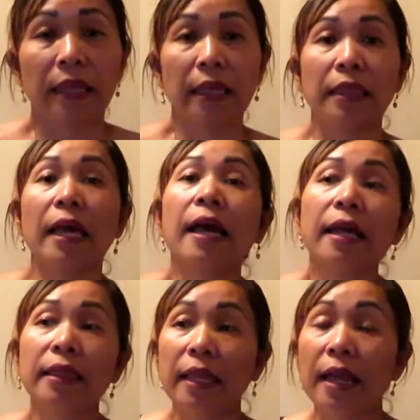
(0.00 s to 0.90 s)

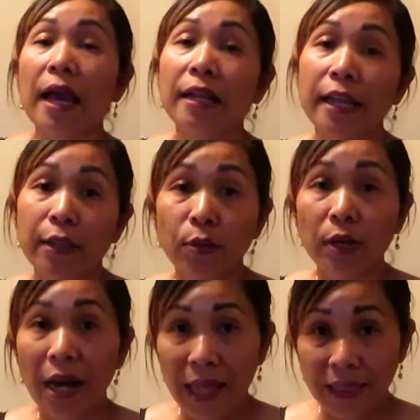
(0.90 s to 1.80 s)
kita tinggalnya itu
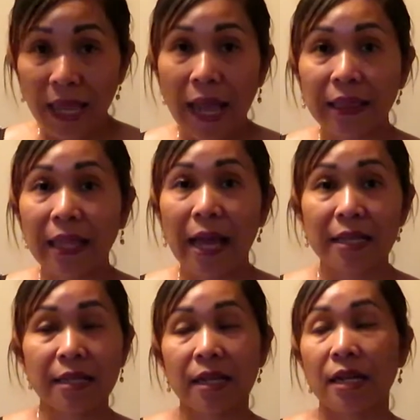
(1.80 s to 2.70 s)
di lantai
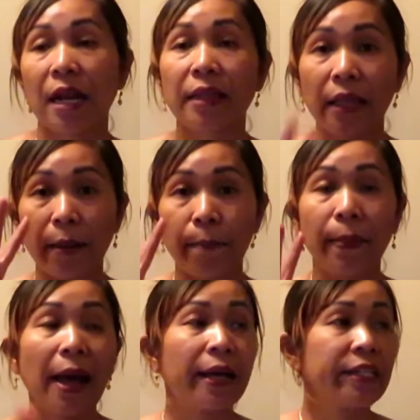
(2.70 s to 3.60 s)
atas ya di lantai
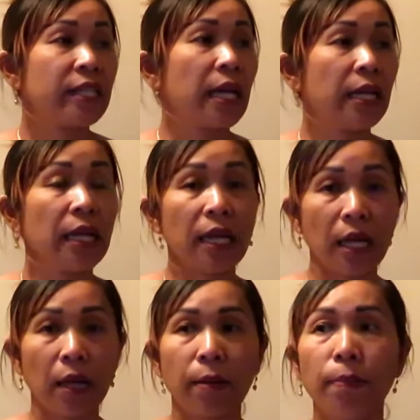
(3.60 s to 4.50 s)
4
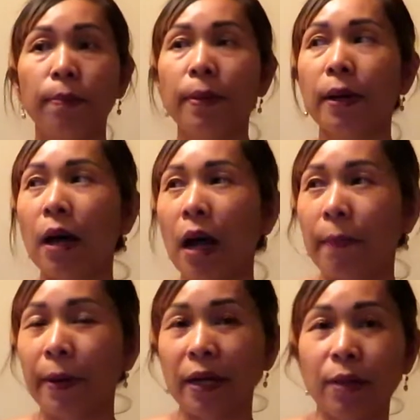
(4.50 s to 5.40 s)
jadi be,
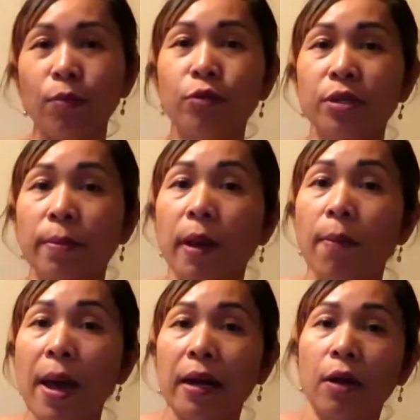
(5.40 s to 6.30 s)
apa di musim
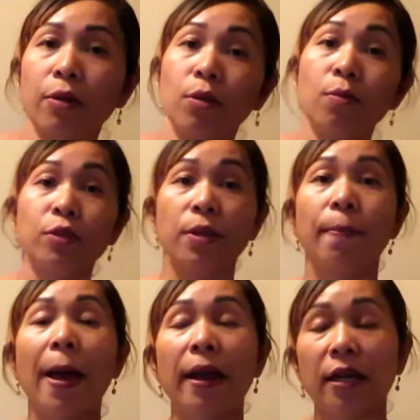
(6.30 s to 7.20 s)
kemarau itu musim
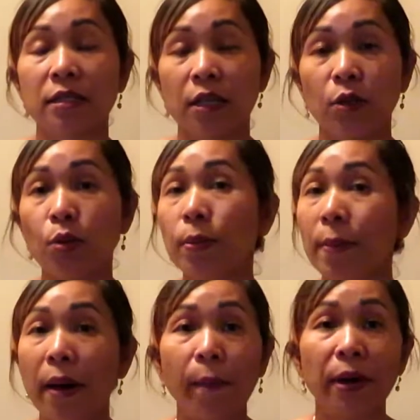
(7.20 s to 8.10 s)
panas gitu
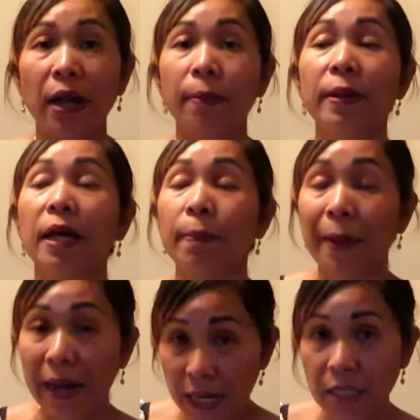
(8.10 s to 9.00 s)
memang benar-benar
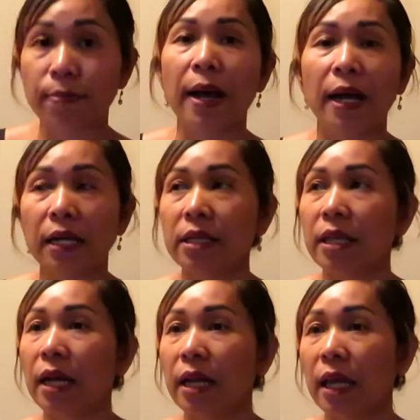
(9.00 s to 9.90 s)
panas banget
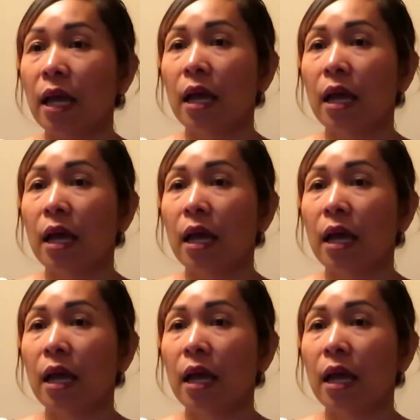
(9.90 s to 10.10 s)
jadi